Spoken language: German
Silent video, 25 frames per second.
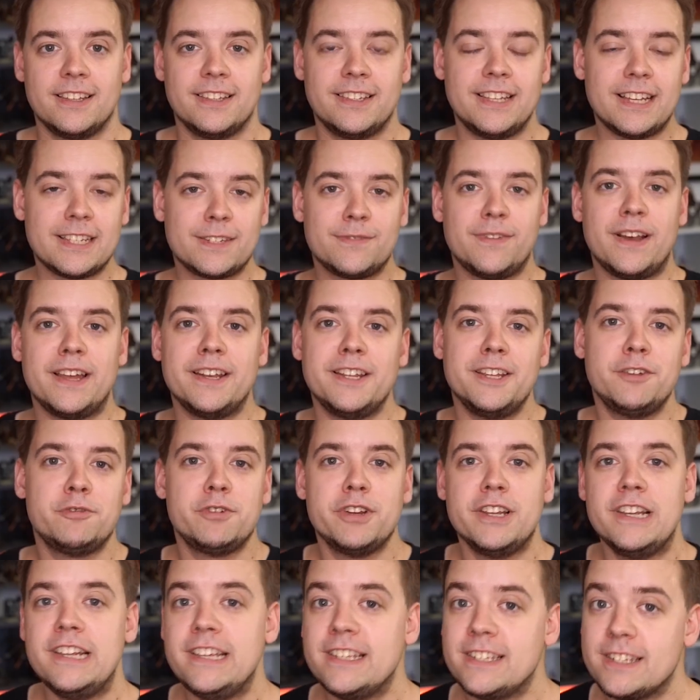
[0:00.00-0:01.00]
Das waren die
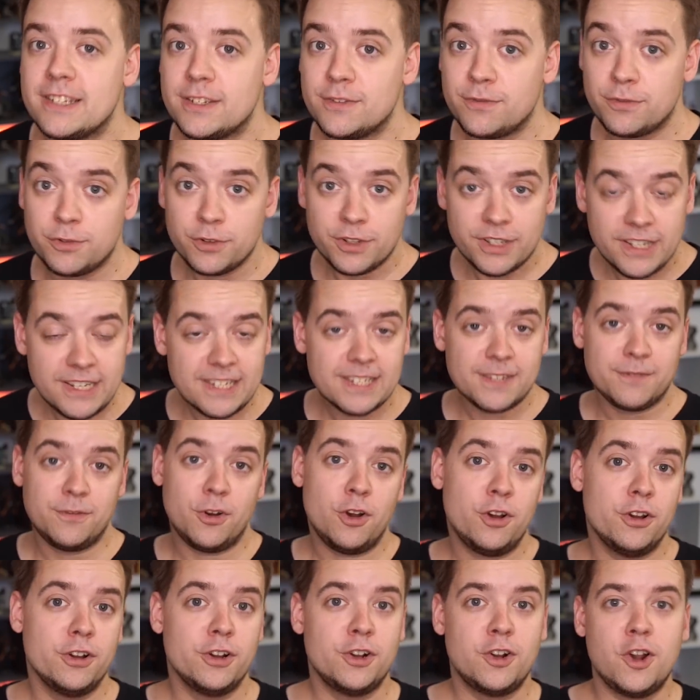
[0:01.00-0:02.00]
Releases für diese
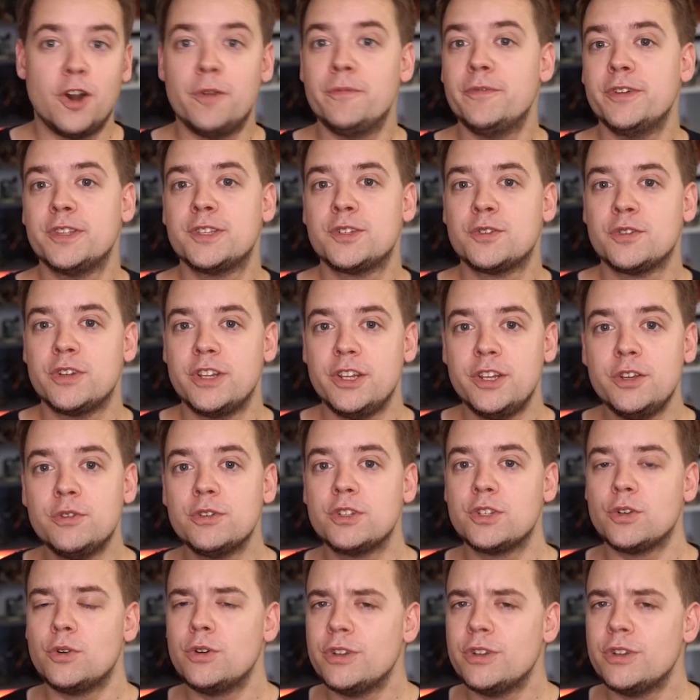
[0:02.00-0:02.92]
Woche. Kommen wir zu den News.